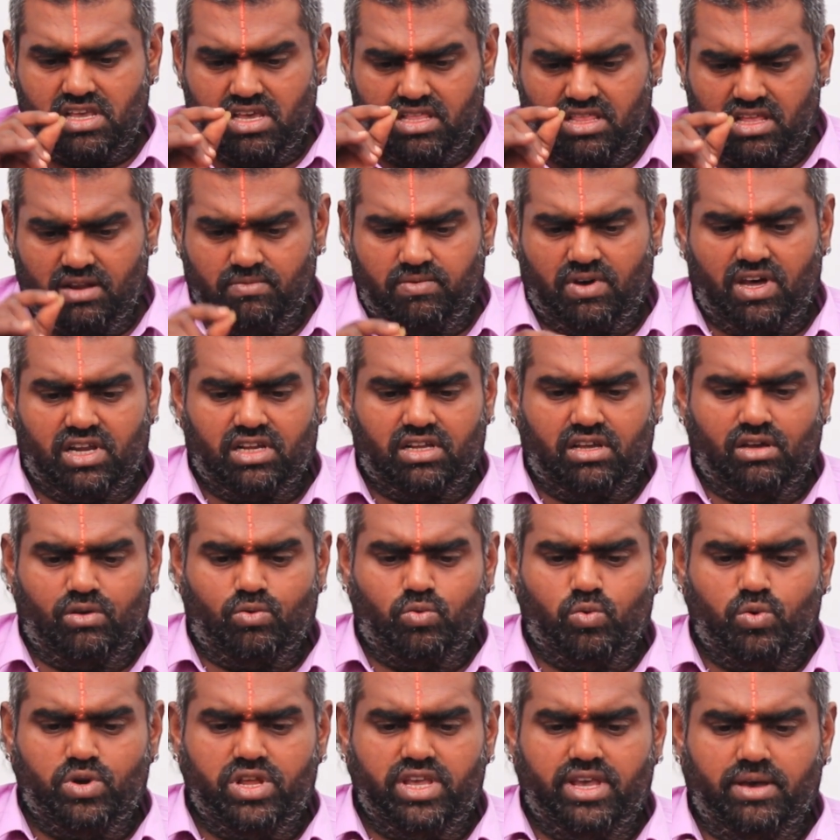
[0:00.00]

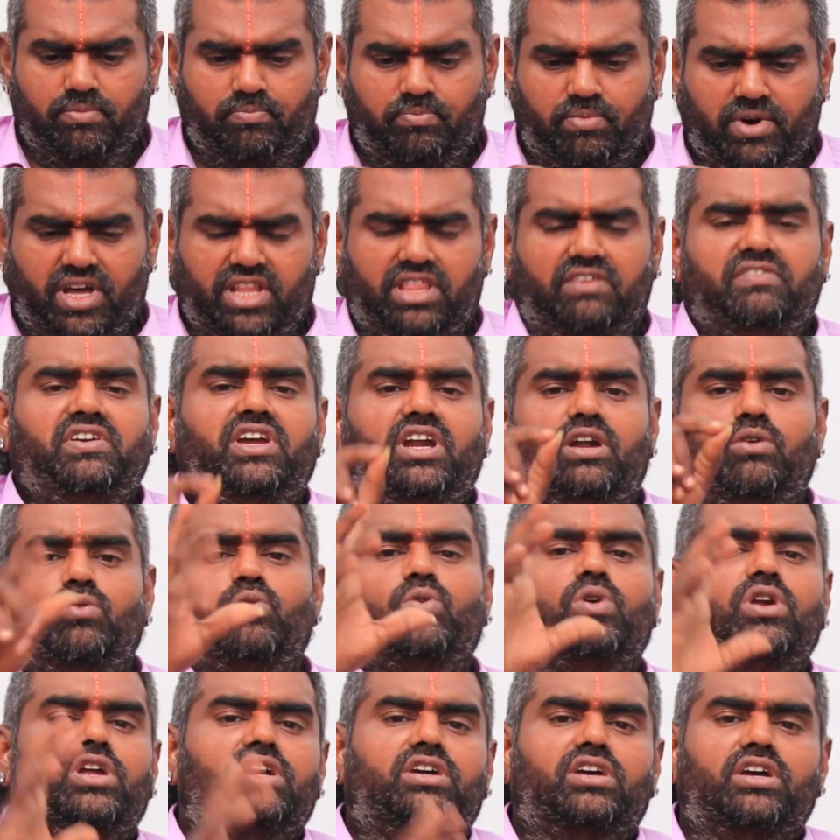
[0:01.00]
எதிர்பார்க்கக்கூடிய பதவிகள்
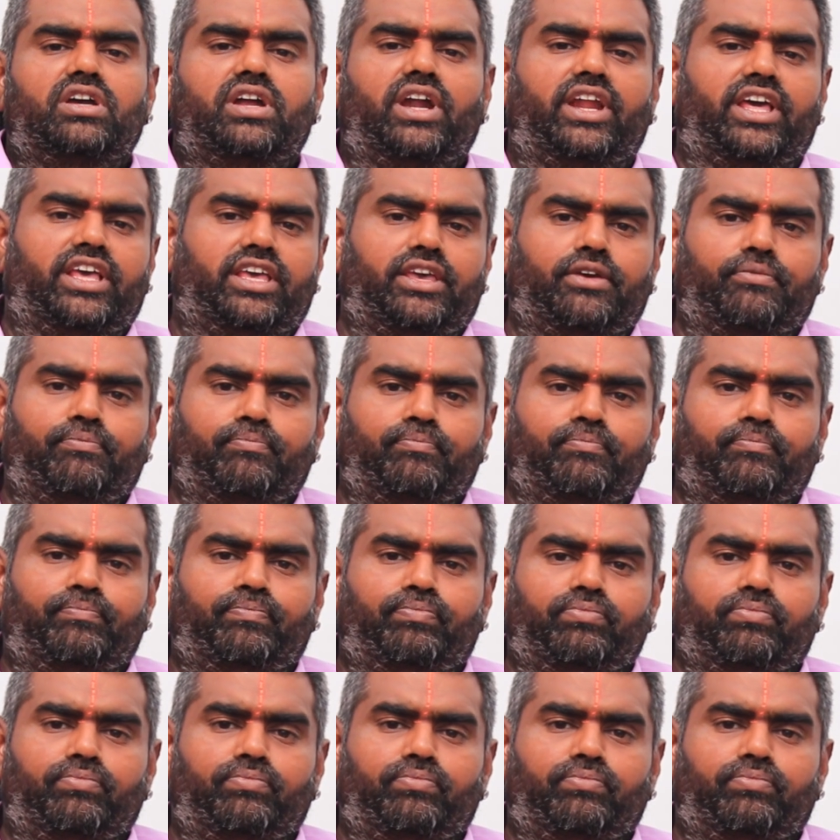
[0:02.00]
உங்களுக்கு கிடைக்கும்